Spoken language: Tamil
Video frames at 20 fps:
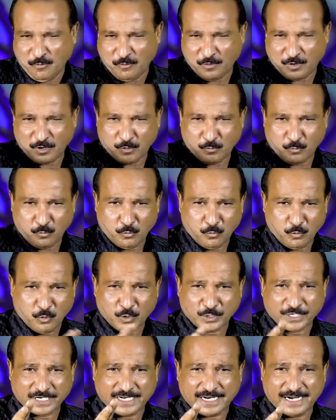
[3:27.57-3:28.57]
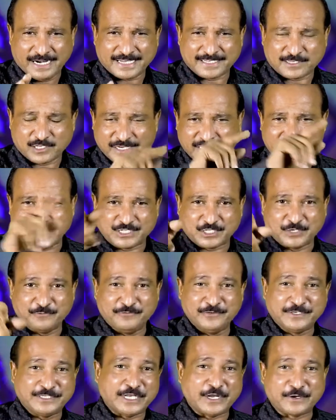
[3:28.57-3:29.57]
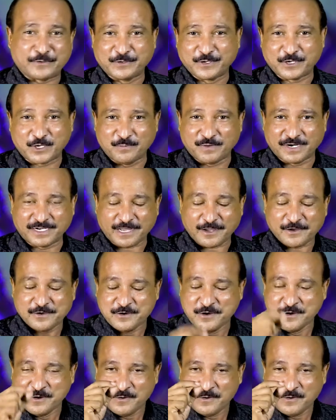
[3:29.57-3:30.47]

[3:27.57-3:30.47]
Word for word: உங்களை ஒரு இடத்துல கத்த விட்டே கொடுக்க மாட்டான்